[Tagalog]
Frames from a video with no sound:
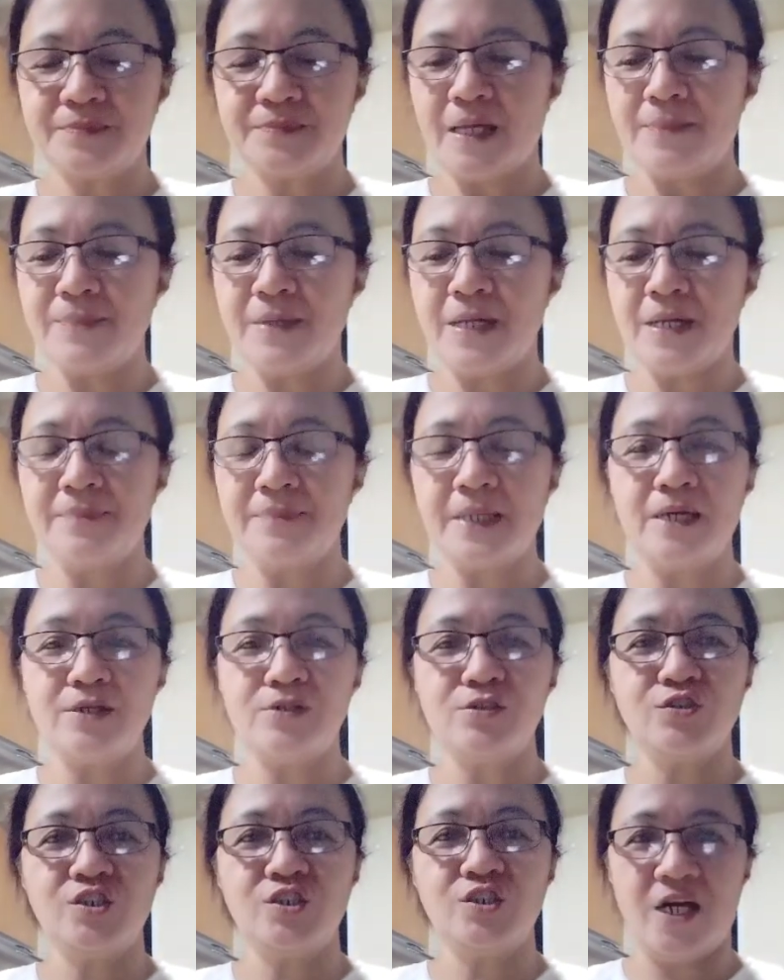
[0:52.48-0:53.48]
kape-kape
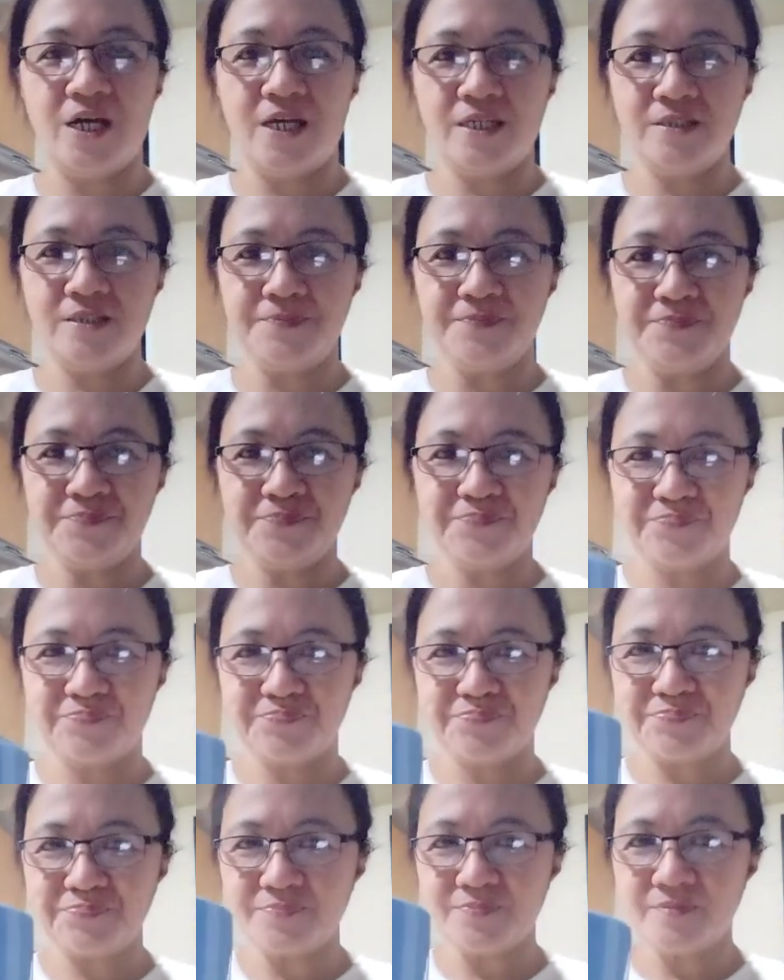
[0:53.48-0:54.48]
kayo dyan.
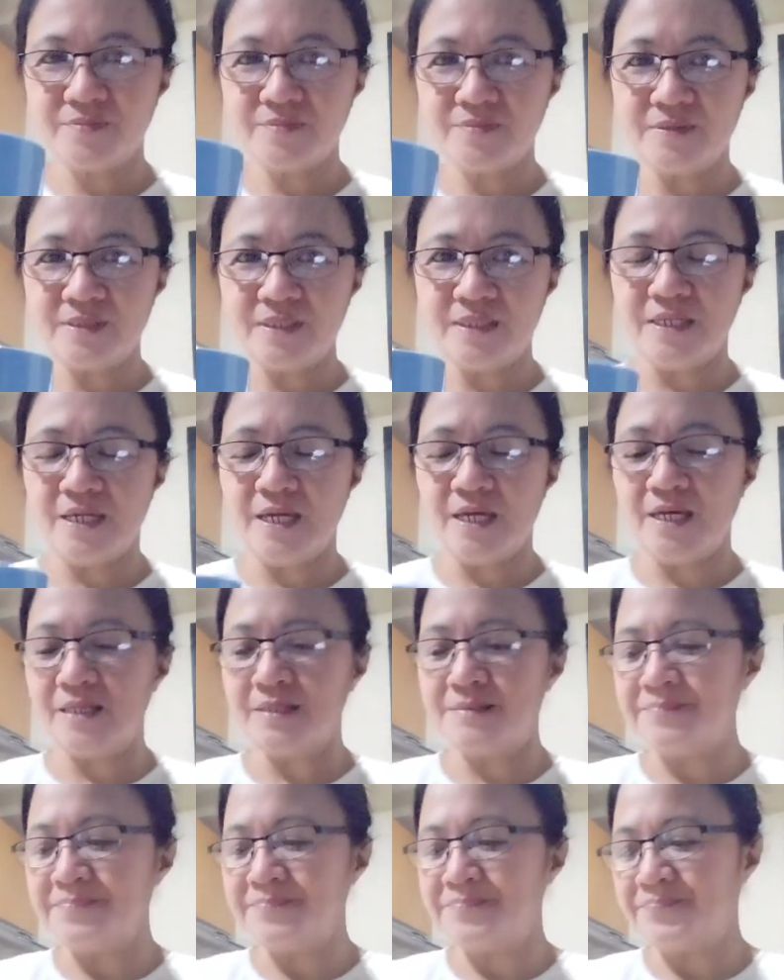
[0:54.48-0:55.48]

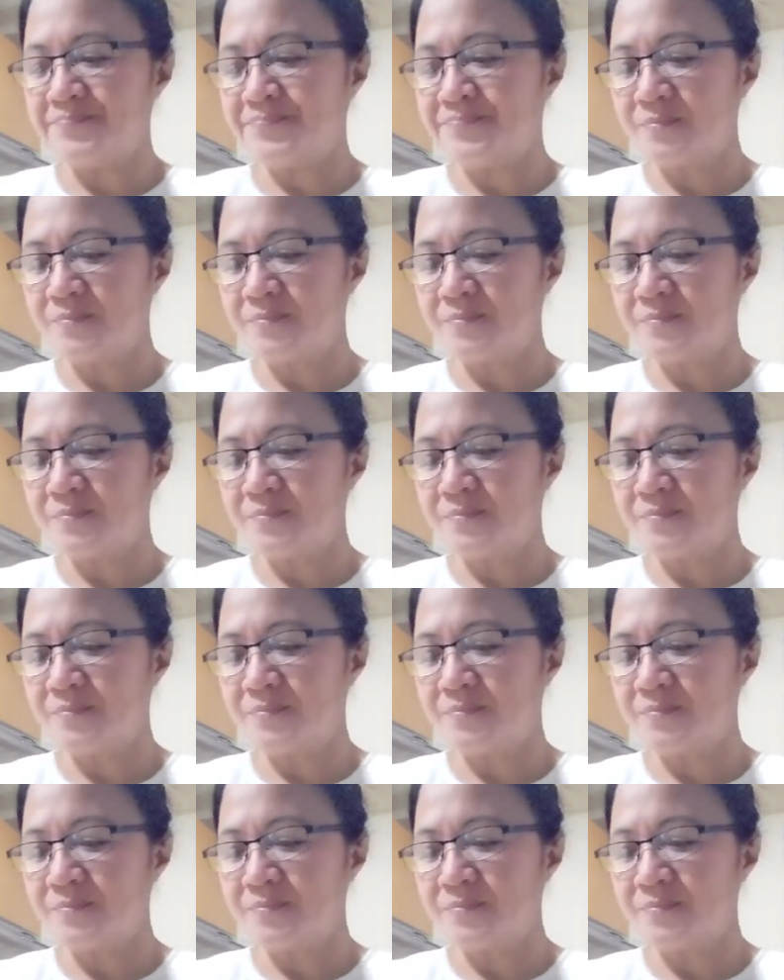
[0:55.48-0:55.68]
Yan.